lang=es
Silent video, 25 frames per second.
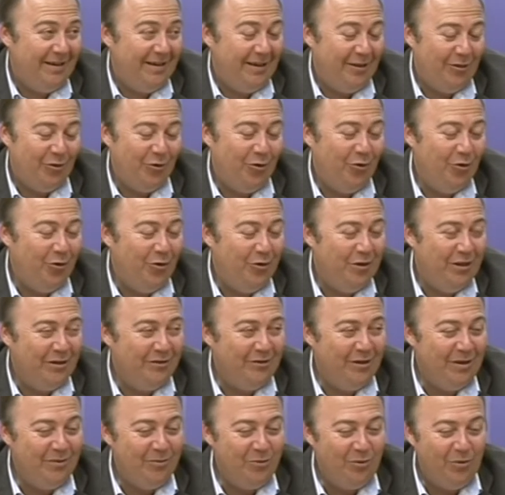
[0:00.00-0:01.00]
que todos ya
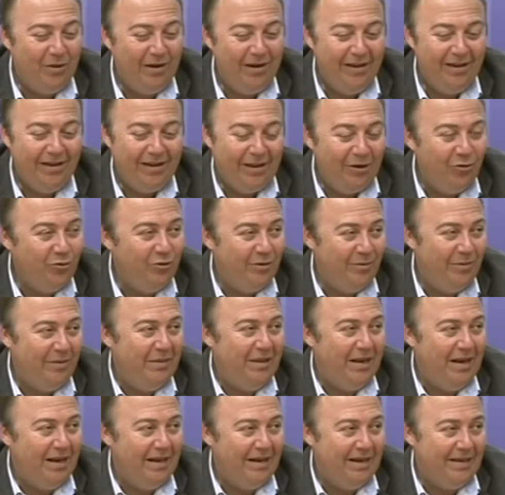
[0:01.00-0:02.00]
sabemos cuál es, que no se
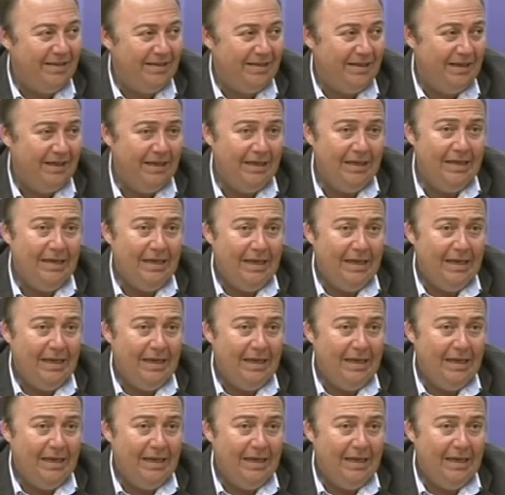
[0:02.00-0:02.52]
venden las casas,